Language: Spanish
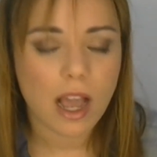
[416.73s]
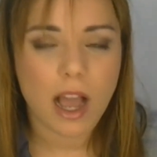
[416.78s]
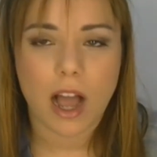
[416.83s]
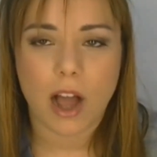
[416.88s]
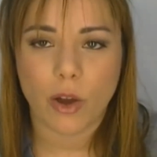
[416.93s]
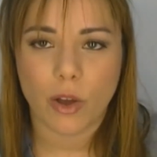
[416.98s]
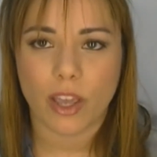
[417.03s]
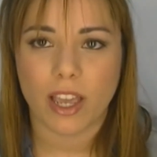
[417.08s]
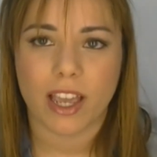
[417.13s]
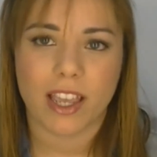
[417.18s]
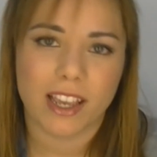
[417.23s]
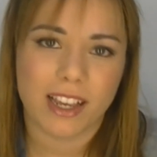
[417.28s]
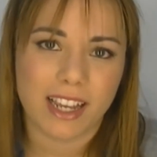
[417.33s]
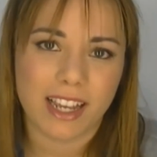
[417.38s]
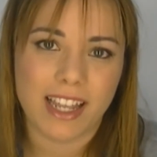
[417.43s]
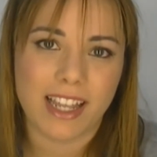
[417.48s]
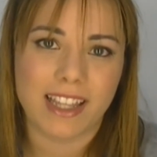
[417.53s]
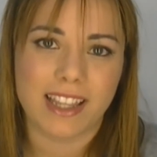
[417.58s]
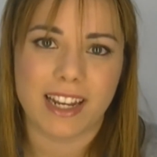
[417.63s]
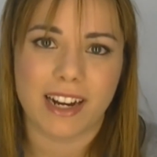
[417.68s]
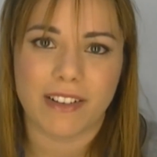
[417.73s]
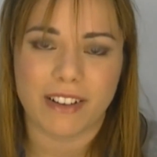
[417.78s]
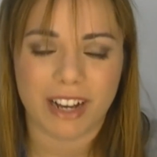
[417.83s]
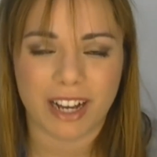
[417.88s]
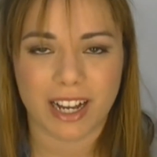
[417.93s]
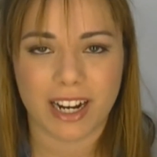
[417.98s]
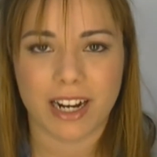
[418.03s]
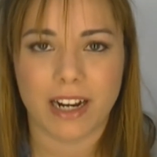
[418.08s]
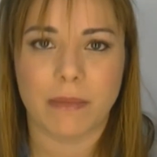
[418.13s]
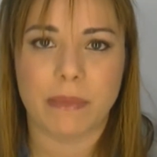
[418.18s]
Aunque haya que
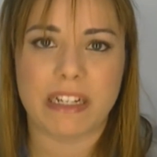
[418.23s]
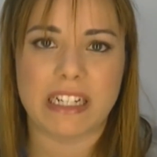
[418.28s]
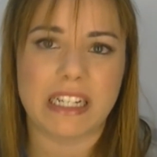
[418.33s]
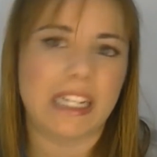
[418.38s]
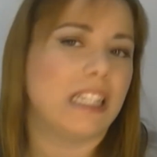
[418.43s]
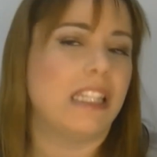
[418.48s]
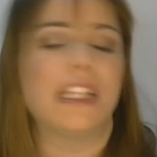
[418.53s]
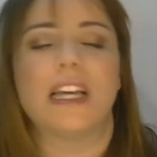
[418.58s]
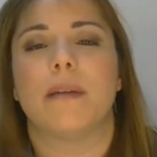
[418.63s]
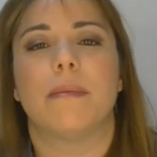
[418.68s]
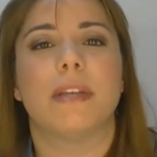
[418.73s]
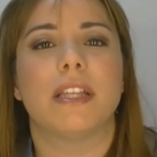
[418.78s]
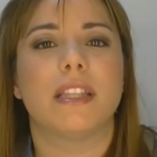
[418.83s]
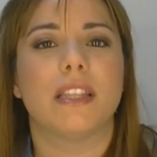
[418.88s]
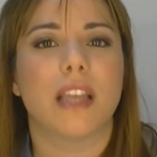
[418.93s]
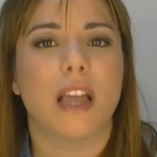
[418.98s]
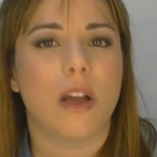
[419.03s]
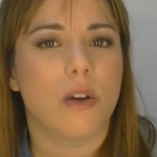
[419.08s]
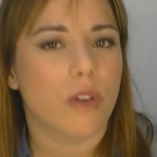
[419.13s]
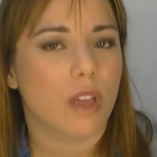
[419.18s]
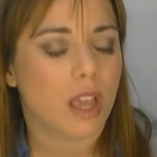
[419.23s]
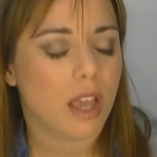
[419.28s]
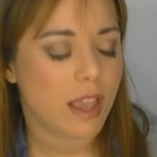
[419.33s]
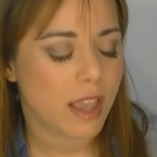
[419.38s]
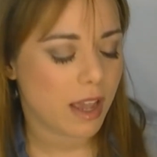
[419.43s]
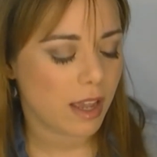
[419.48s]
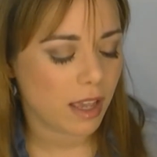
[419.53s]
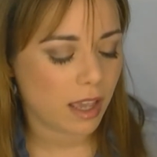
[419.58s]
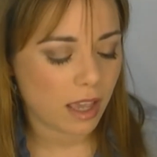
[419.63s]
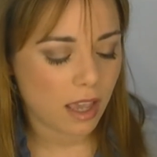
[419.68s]
trabajarla más lentamente, aunque
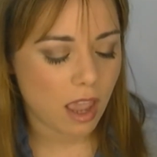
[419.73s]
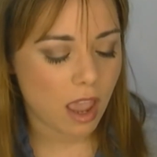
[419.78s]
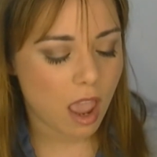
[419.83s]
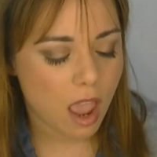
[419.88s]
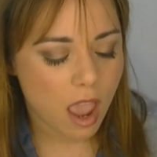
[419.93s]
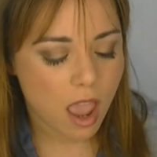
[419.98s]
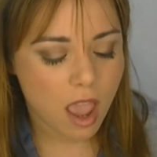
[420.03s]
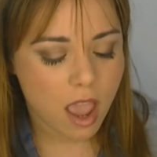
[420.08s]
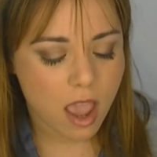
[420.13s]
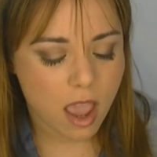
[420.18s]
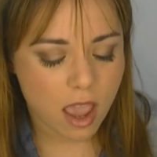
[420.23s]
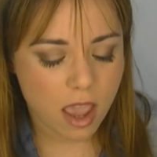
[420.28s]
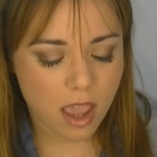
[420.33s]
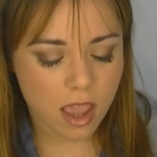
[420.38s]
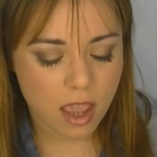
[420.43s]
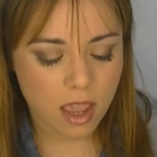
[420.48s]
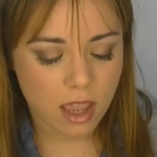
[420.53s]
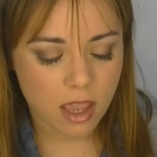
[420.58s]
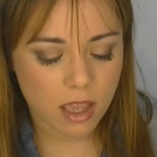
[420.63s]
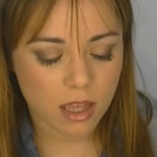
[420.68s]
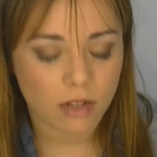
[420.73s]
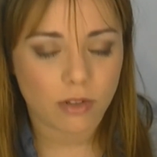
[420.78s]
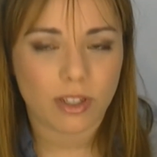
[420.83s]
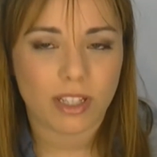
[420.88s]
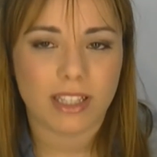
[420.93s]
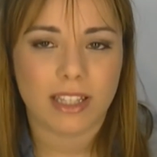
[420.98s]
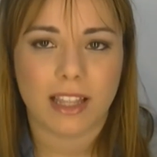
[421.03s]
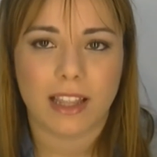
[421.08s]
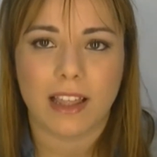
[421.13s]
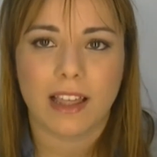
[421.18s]
haya que, eh,
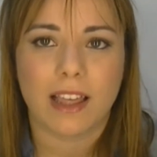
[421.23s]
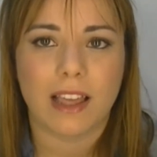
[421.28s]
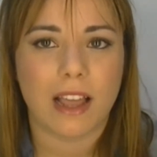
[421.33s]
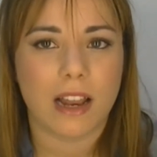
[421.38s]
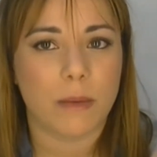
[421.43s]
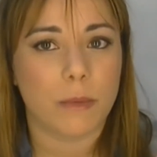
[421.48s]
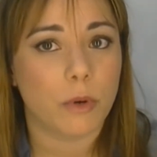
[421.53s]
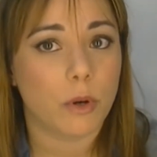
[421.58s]
aunque te deje a lo